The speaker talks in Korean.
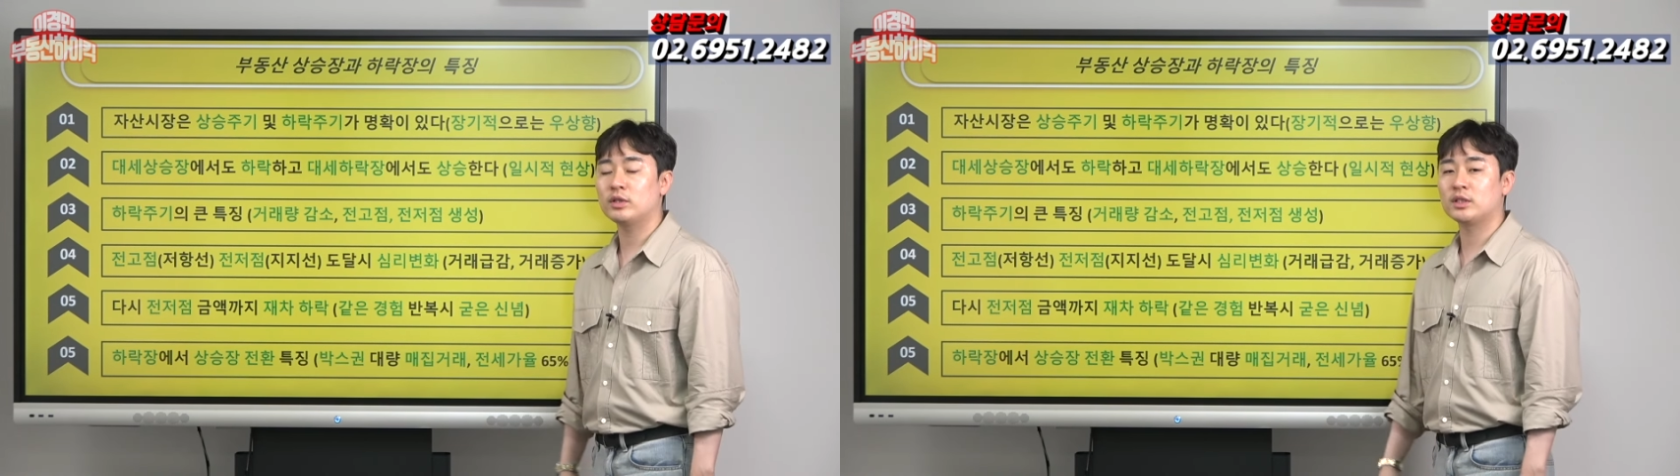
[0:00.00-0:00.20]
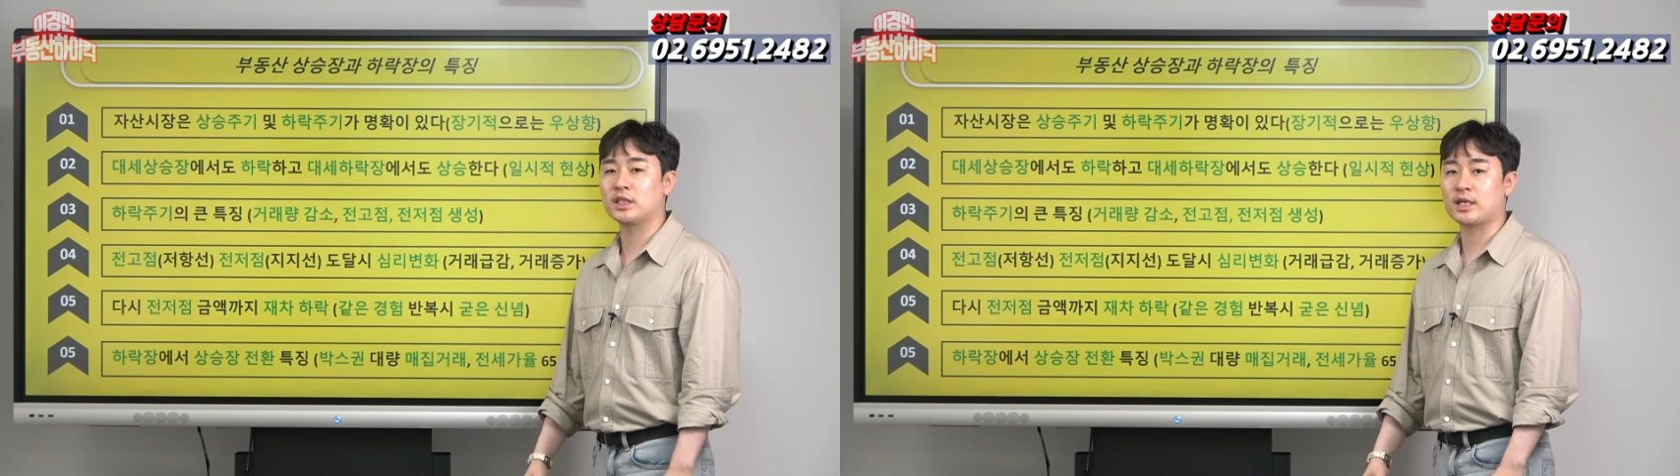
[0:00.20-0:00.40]

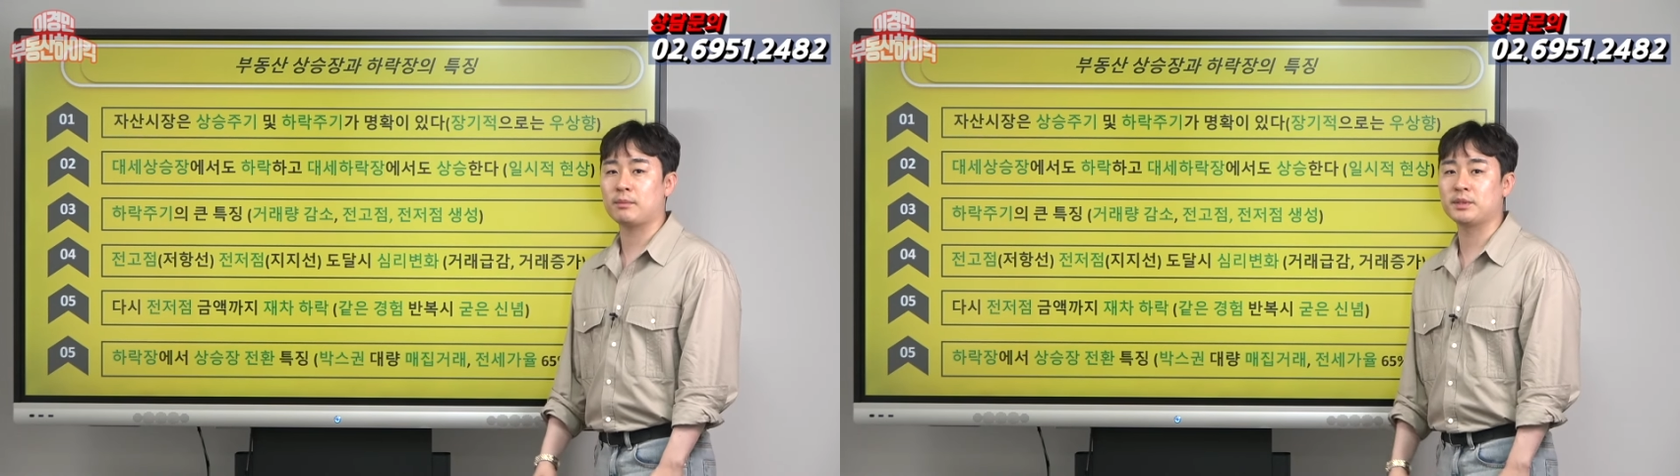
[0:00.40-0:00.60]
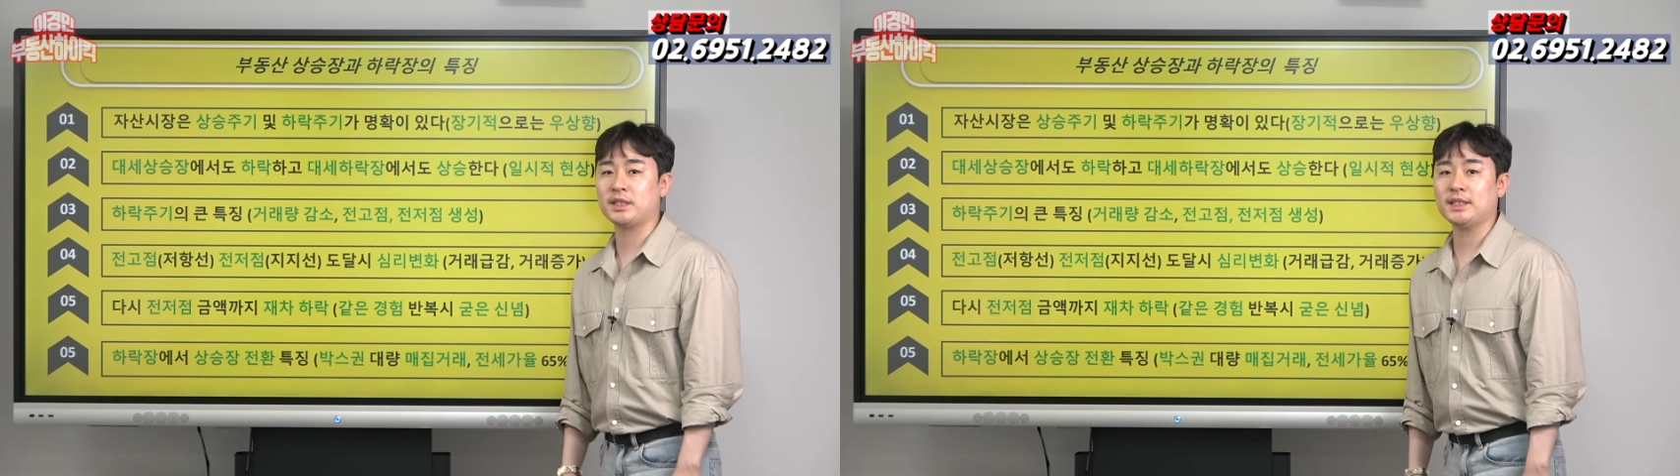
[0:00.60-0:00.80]

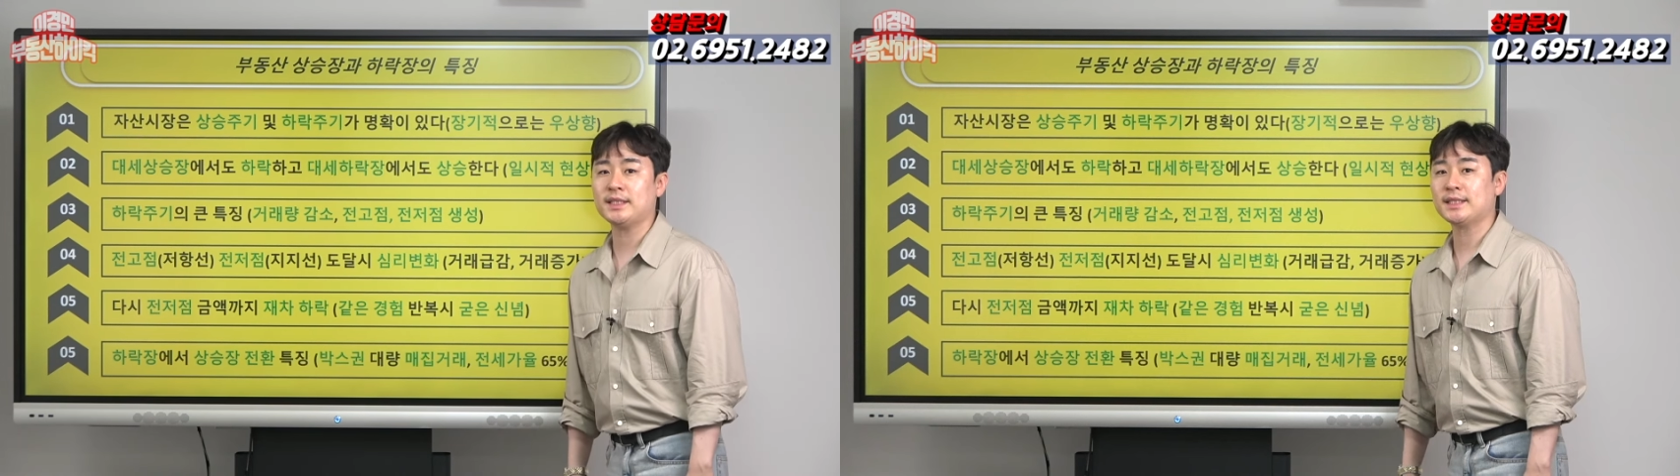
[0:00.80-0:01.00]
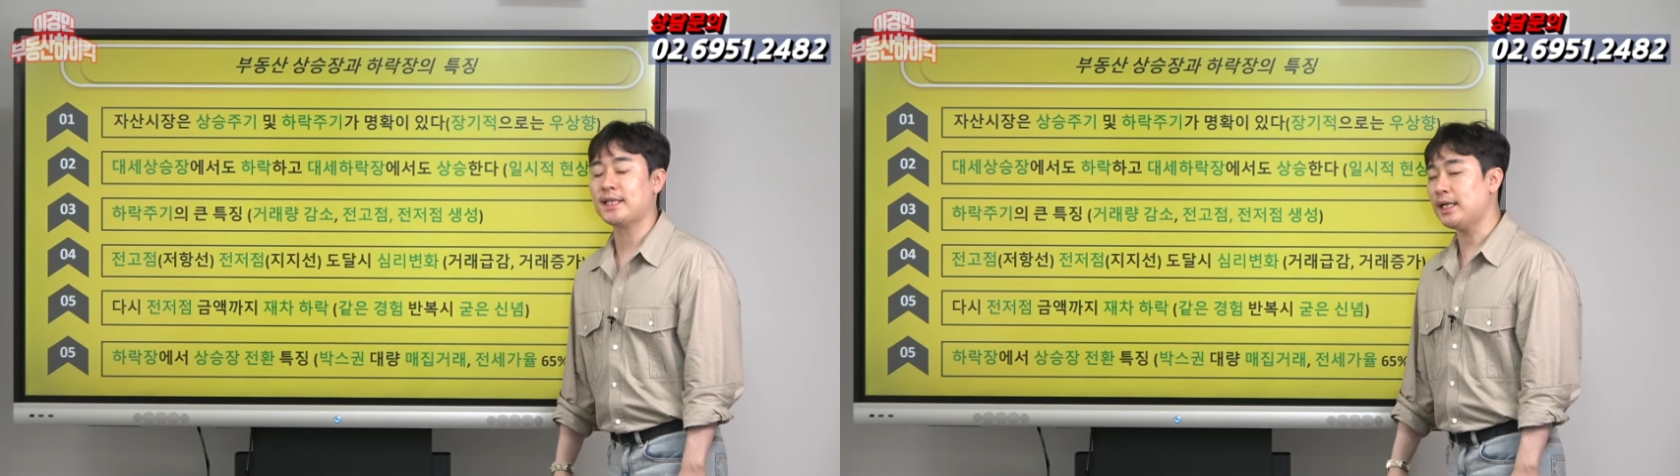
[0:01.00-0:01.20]
집값이
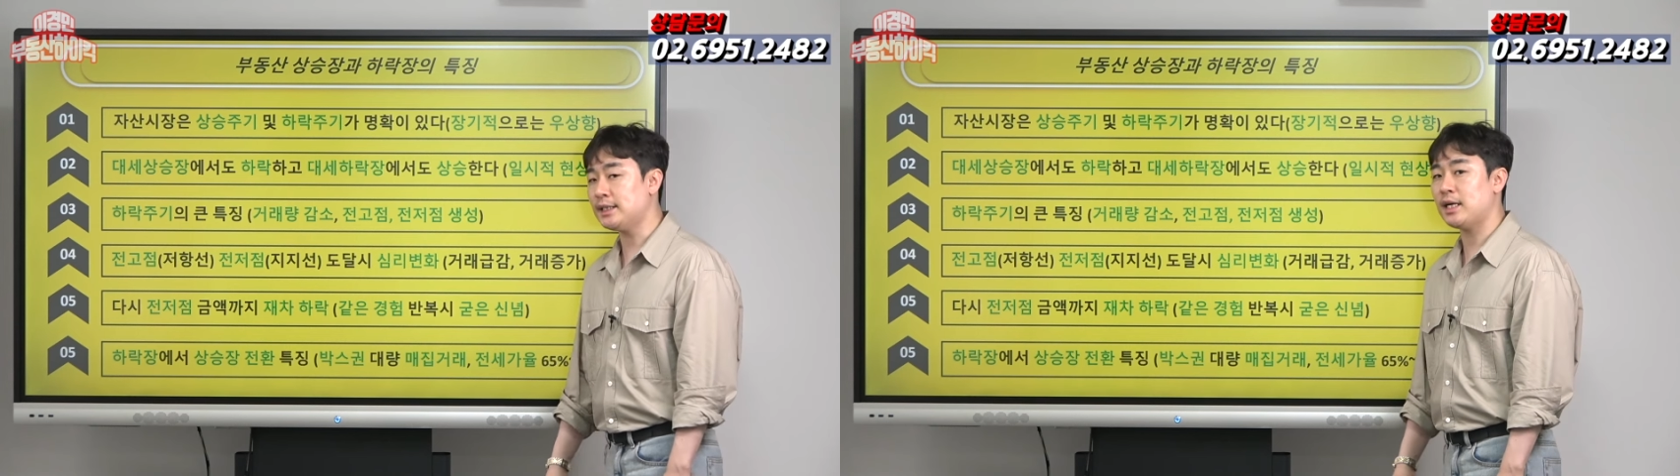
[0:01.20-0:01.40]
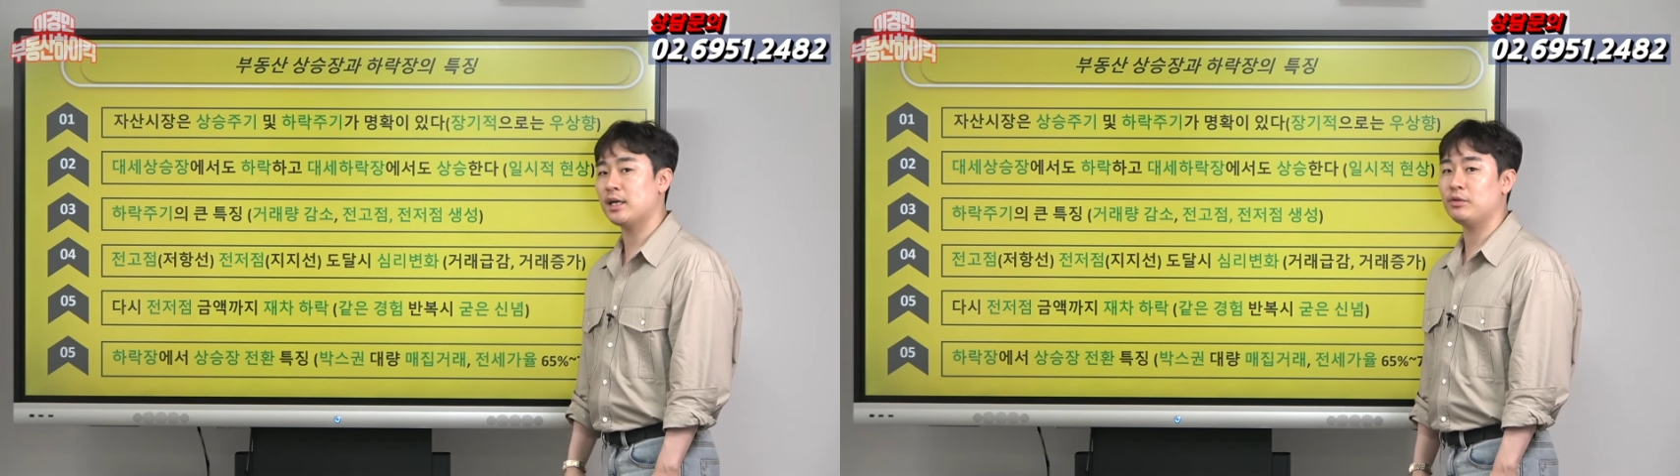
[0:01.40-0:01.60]

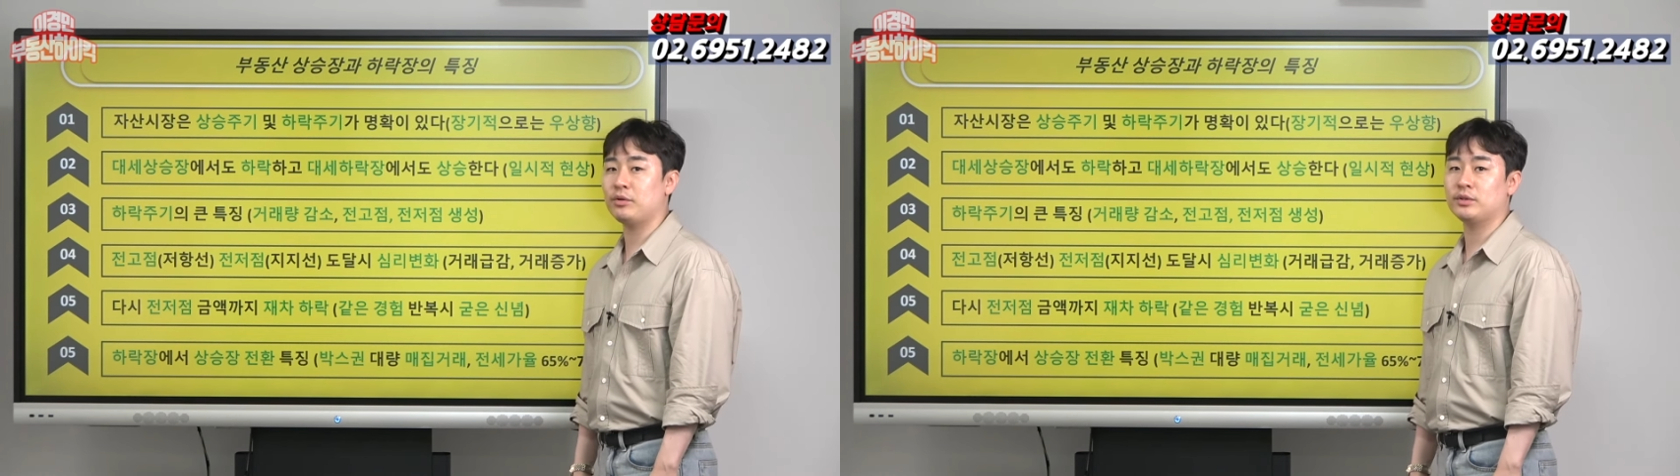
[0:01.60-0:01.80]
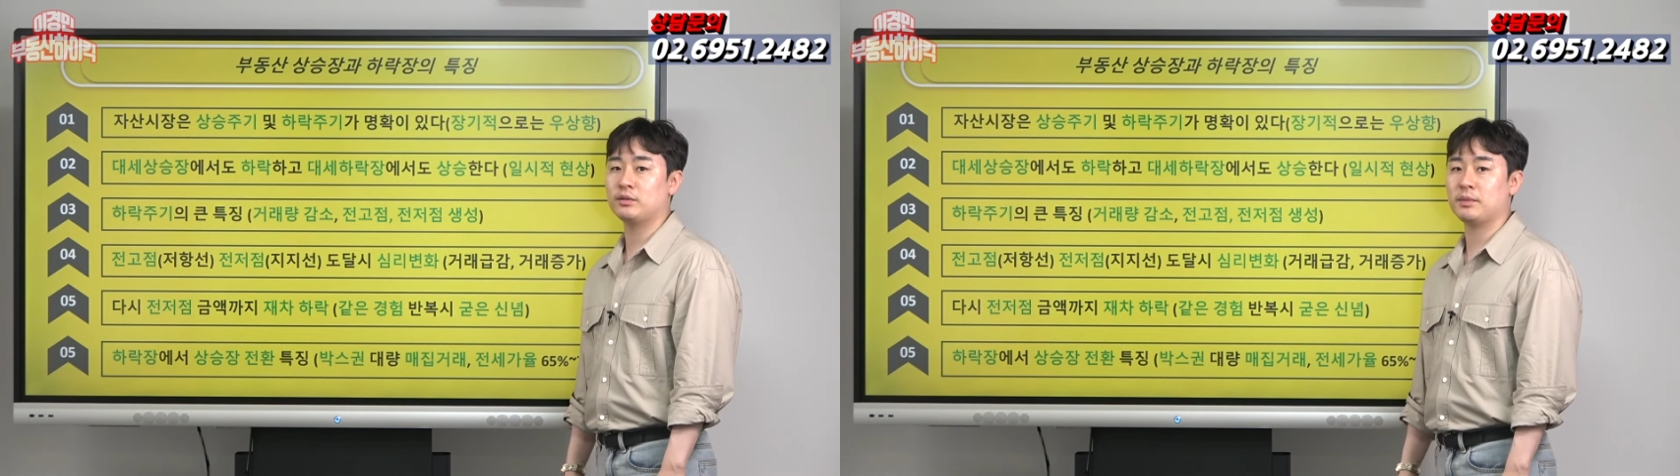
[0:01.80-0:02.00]
상승하게
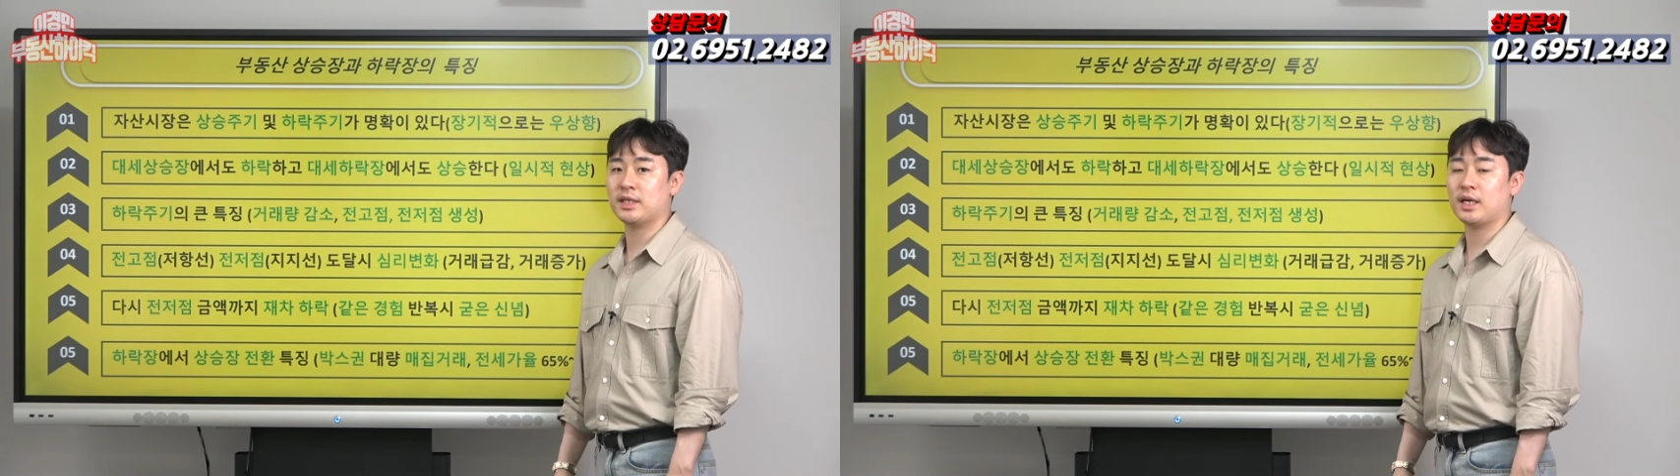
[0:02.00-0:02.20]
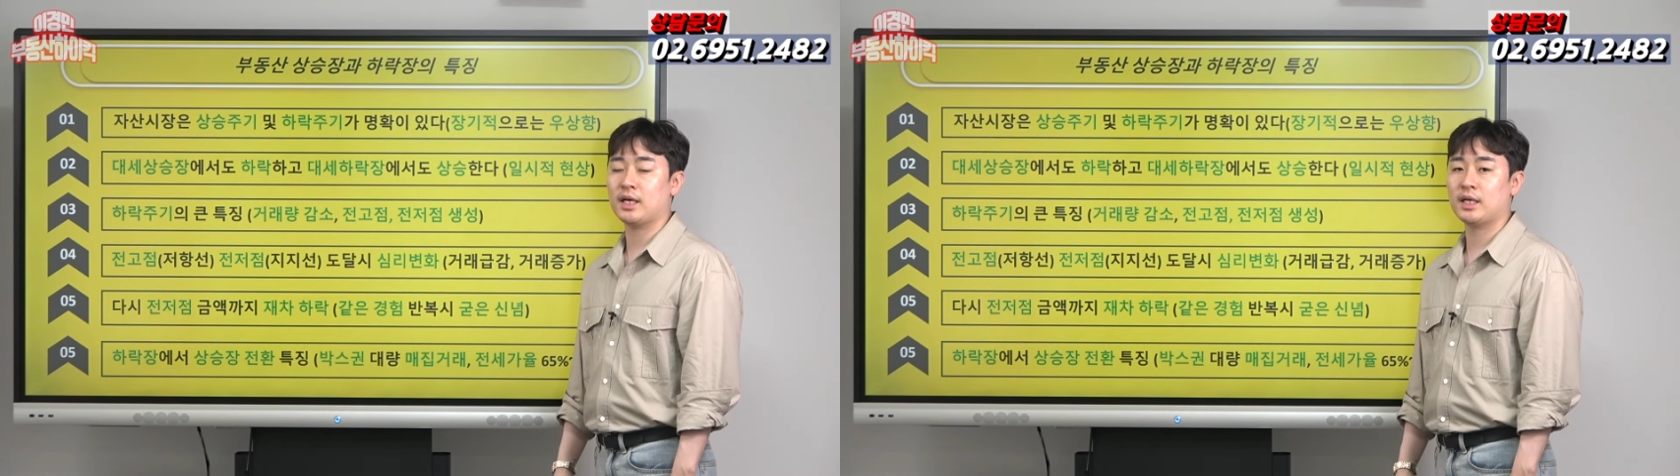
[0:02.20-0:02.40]
되어 있습니다.